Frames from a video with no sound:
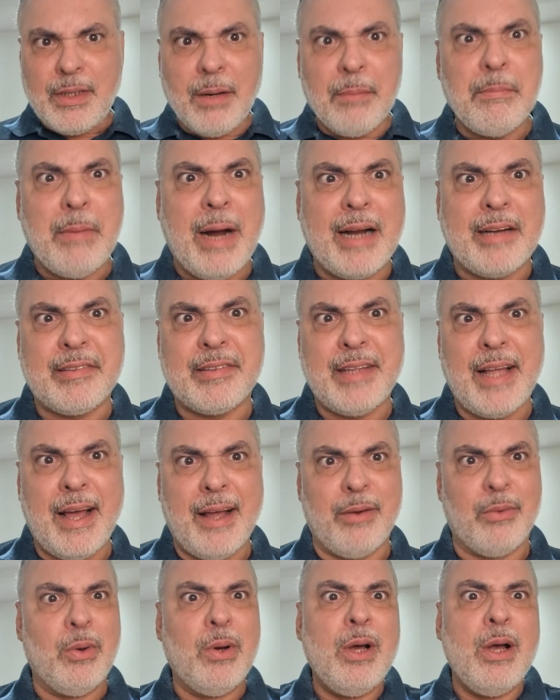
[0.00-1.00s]

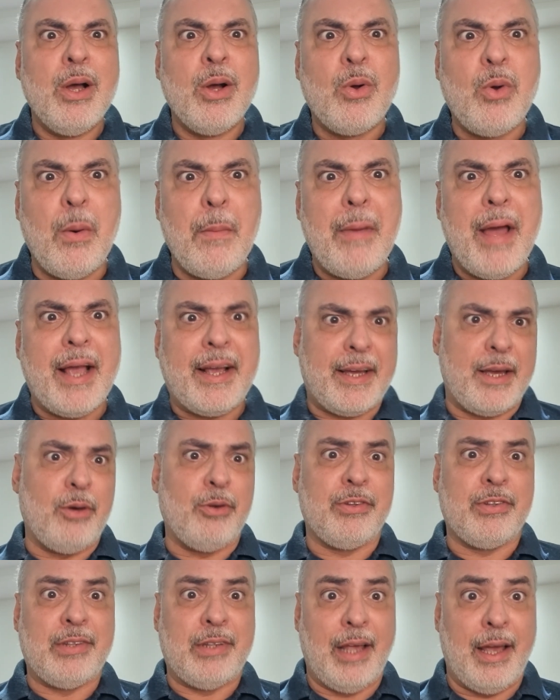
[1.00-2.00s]
Marcelo, como é que
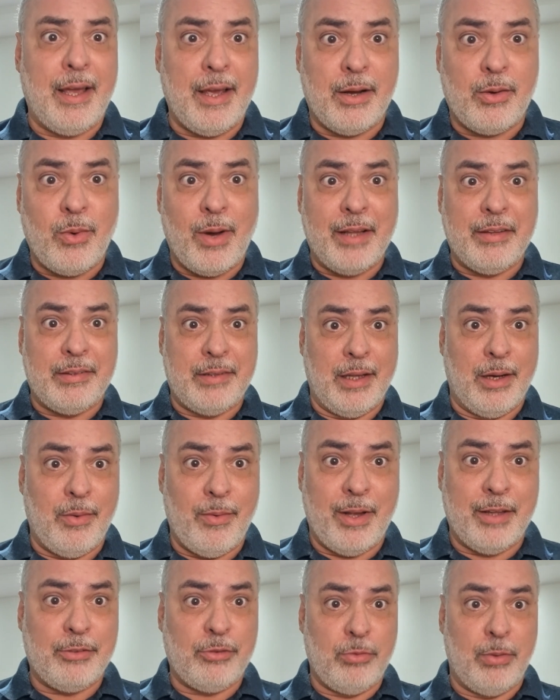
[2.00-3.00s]
eu sei quais
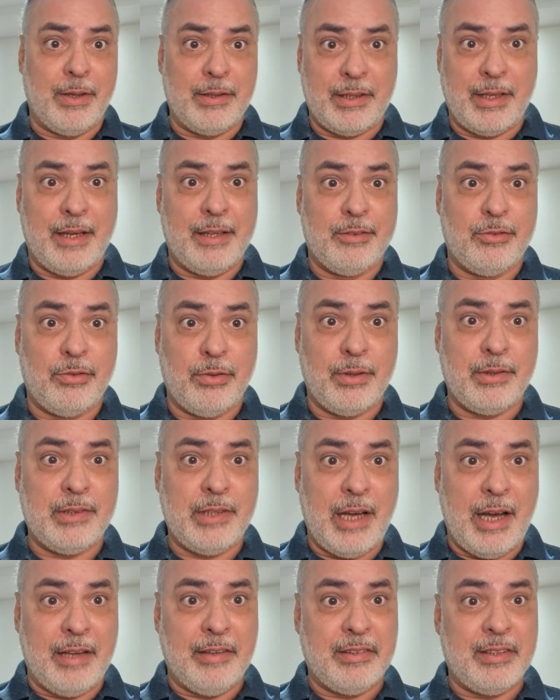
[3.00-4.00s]
são as suas redes
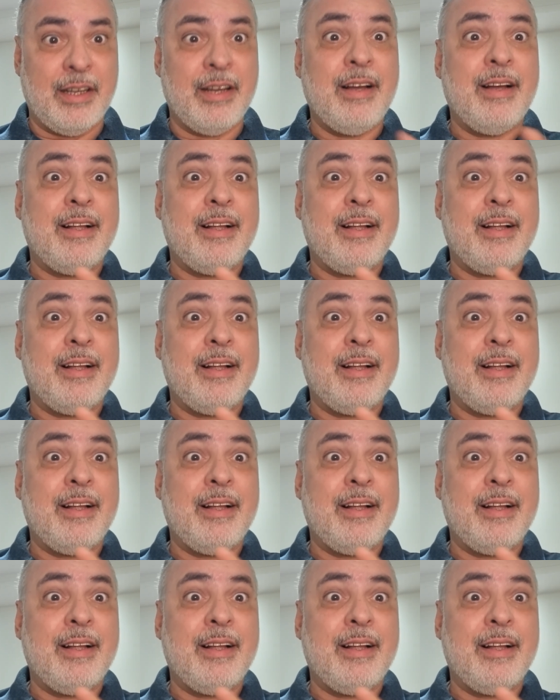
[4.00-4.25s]
sociais?